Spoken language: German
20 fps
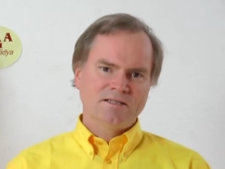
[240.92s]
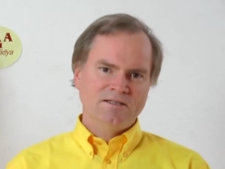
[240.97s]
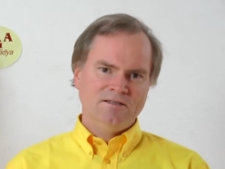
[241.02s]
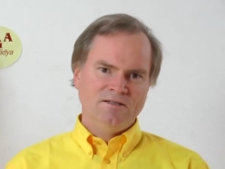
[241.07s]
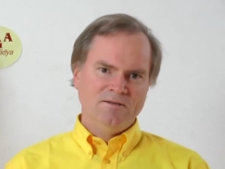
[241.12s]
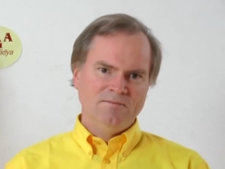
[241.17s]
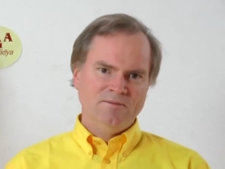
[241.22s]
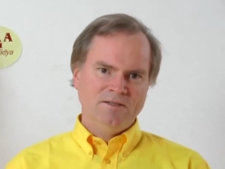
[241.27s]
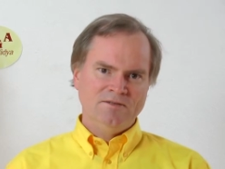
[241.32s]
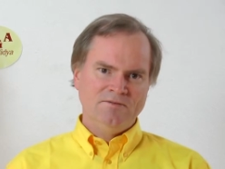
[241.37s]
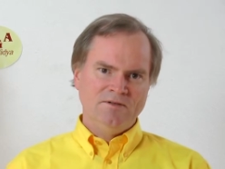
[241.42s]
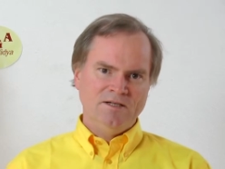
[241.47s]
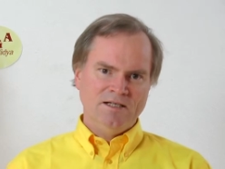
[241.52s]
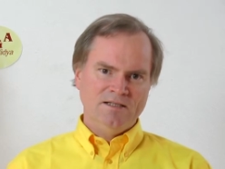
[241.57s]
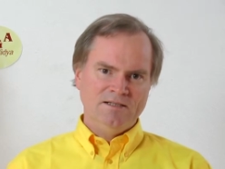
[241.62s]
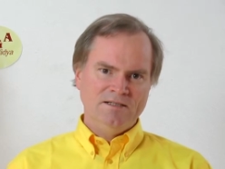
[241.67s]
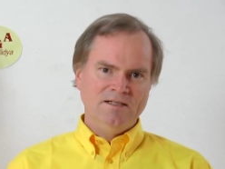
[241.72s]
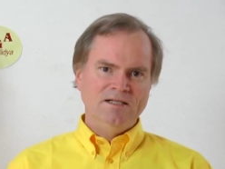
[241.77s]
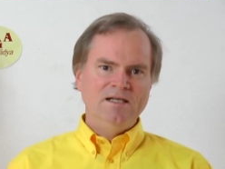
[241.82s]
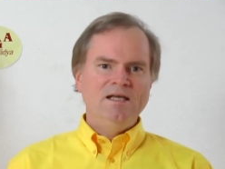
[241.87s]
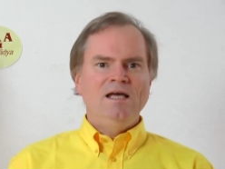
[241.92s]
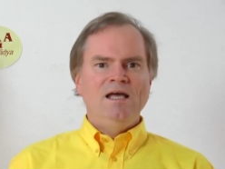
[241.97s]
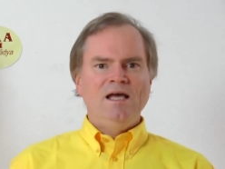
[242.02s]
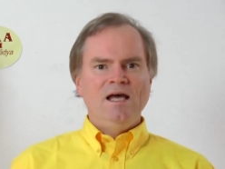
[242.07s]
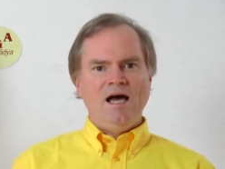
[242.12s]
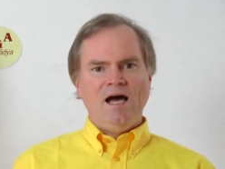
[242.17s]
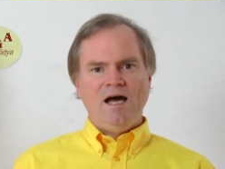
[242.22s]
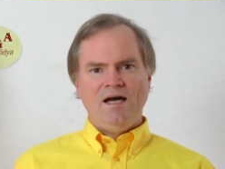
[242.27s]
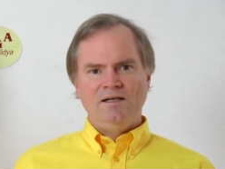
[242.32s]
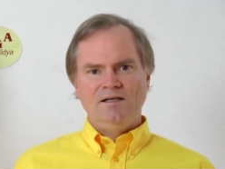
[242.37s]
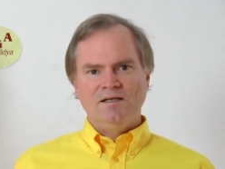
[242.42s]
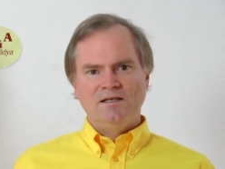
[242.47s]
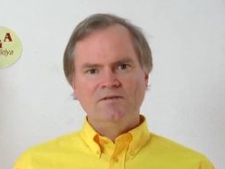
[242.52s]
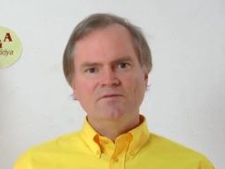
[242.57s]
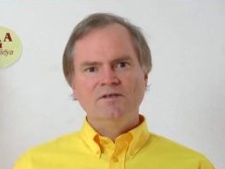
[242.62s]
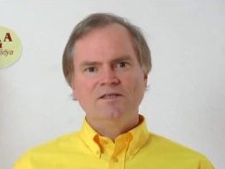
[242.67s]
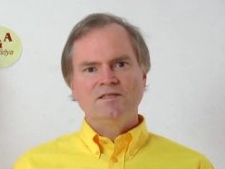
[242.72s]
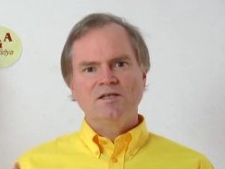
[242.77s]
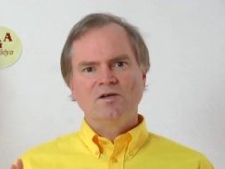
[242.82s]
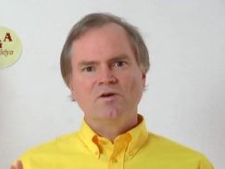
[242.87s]
genommen werden. Eine
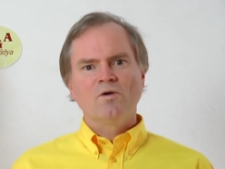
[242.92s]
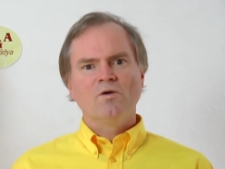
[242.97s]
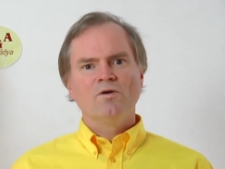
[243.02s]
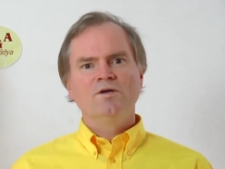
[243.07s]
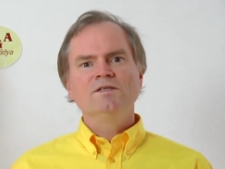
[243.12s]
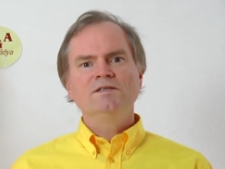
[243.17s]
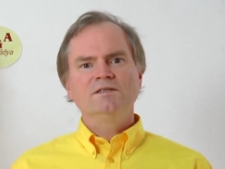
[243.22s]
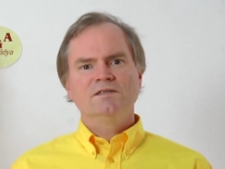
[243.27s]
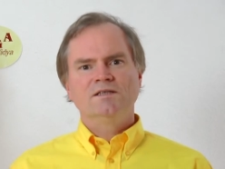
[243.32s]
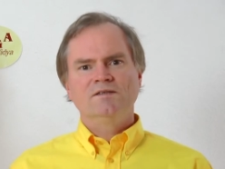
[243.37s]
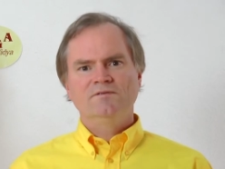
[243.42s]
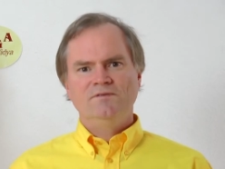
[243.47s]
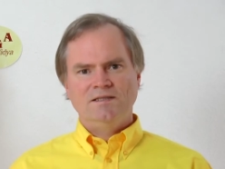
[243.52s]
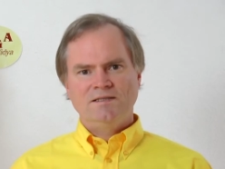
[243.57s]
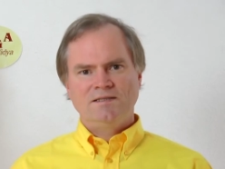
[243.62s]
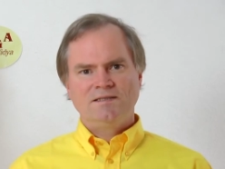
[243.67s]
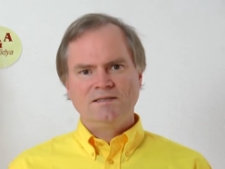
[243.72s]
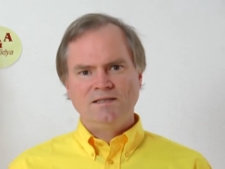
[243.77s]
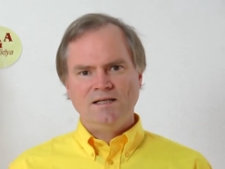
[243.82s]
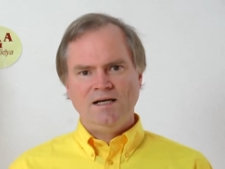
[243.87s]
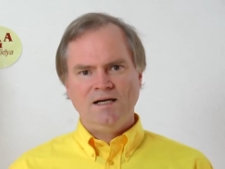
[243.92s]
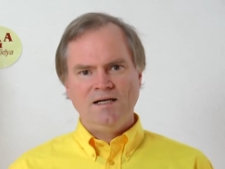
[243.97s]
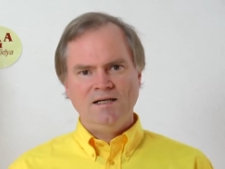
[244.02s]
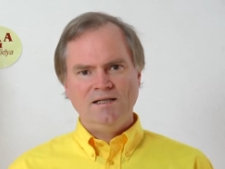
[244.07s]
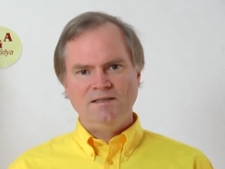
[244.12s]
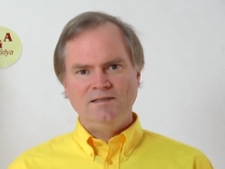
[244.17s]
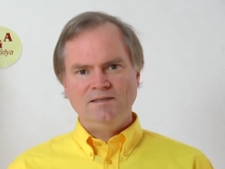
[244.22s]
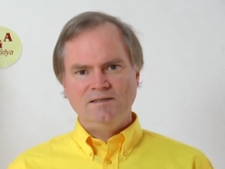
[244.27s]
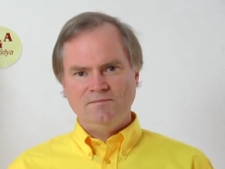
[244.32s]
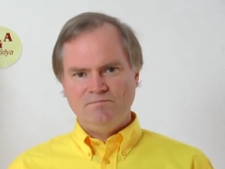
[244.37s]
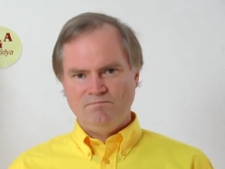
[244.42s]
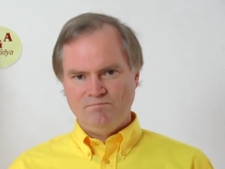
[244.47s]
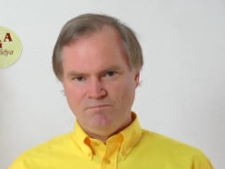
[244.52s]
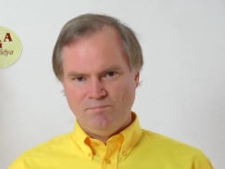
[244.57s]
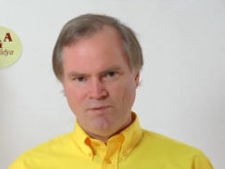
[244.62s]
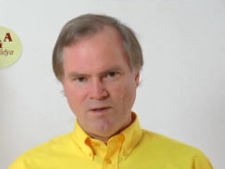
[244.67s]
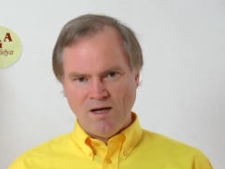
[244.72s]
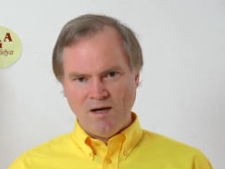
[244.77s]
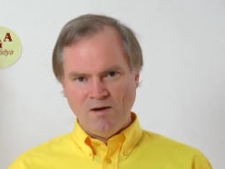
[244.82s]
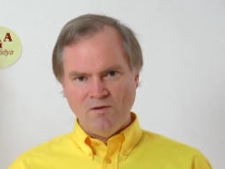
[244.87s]
gewisse Grundgewissenheit
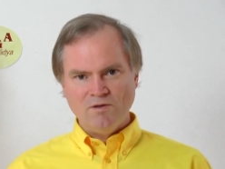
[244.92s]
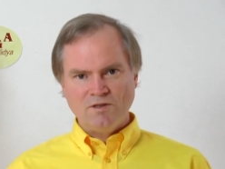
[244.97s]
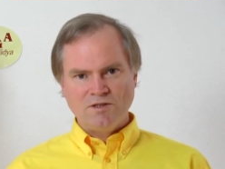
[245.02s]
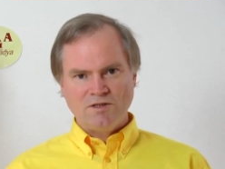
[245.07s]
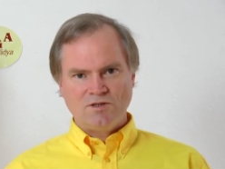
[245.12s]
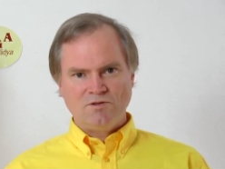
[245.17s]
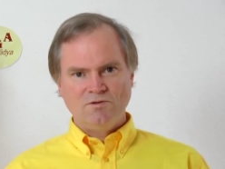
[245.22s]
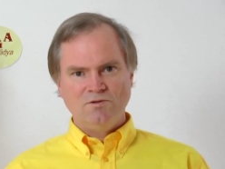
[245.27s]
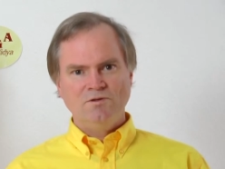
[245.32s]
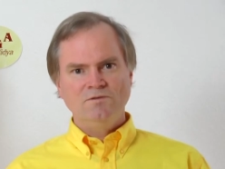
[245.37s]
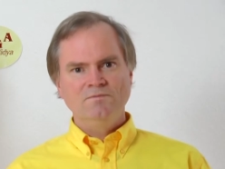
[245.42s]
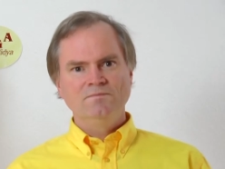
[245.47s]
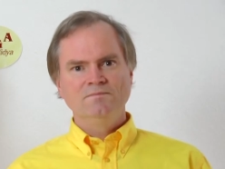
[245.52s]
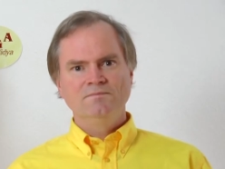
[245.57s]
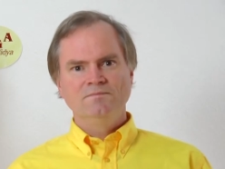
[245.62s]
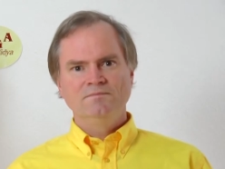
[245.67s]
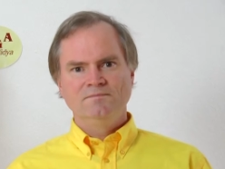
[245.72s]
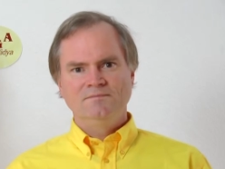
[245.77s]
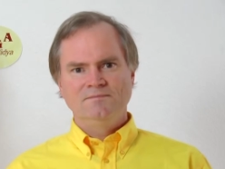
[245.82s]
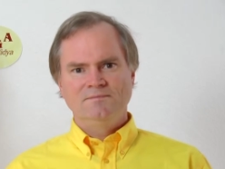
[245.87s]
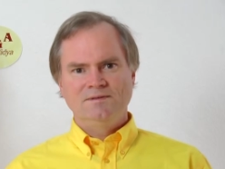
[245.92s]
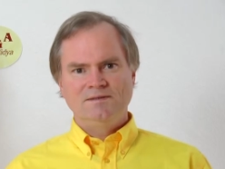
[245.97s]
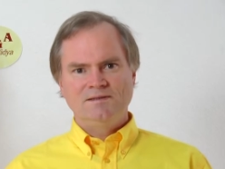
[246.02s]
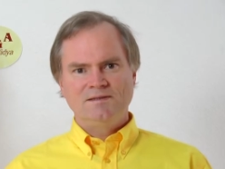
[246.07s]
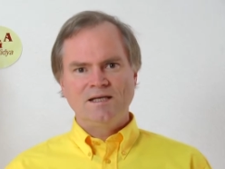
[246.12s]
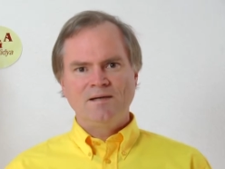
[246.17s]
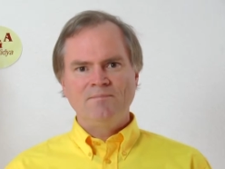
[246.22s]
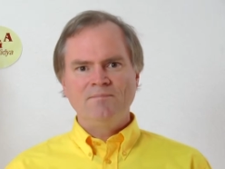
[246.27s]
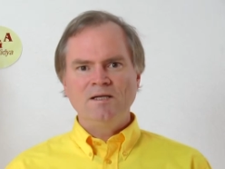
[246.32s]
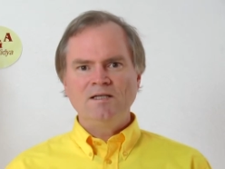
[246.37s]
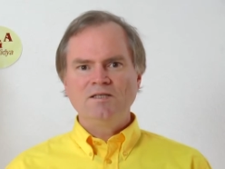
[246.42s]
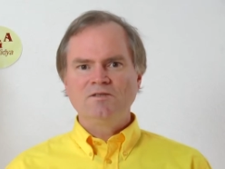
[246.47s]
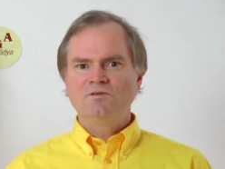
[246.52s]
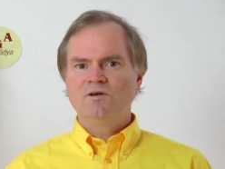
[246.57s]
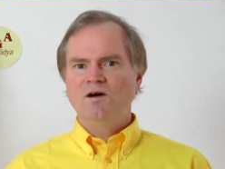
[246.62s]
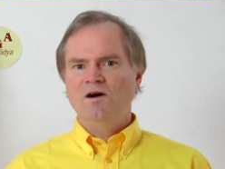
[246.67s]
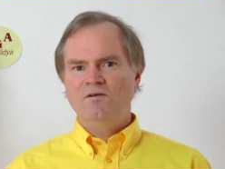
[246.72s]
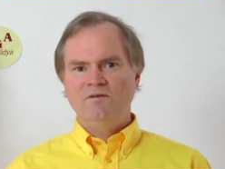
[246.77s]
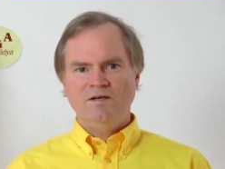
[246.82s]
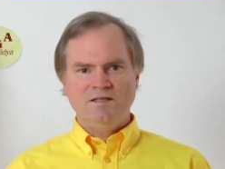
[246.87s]
brauchst du, damit du
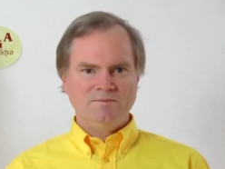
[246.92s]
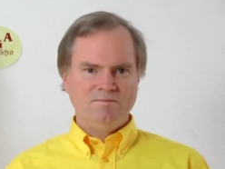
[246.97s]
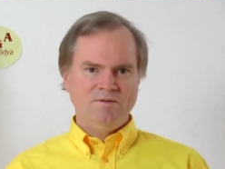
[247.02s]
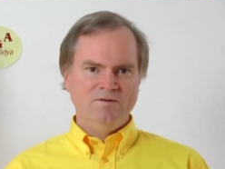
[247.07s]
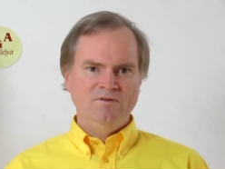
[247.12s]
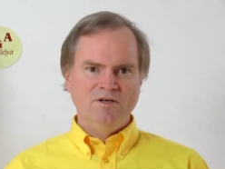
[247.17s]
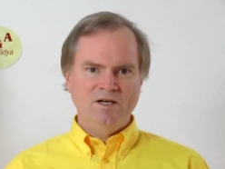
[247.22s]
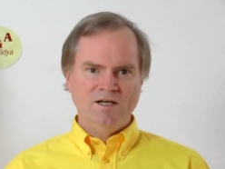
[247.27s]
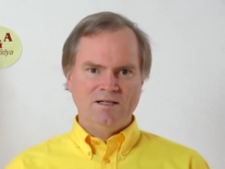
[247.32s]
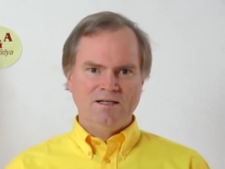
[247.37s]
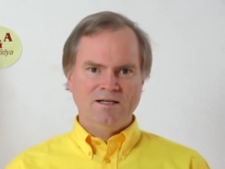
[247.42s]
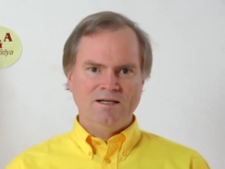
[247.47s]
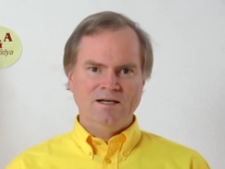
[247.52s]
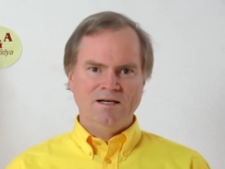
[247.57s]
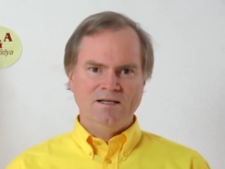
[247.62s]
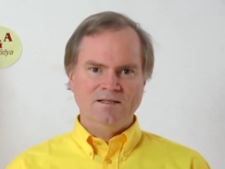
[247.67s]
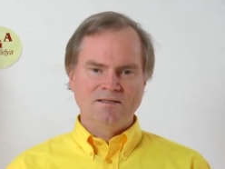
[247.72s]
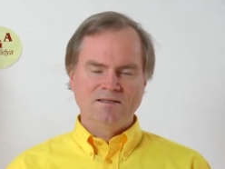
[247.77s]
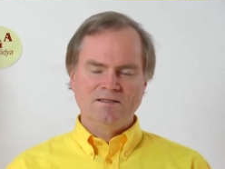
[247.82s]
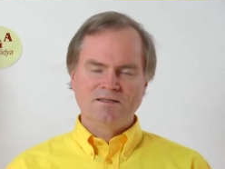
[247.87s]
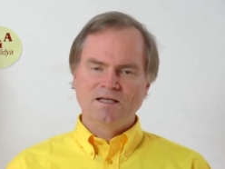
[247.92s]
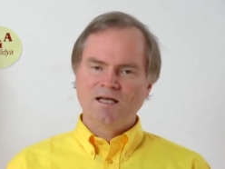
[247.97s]
auch was bewirken kannst.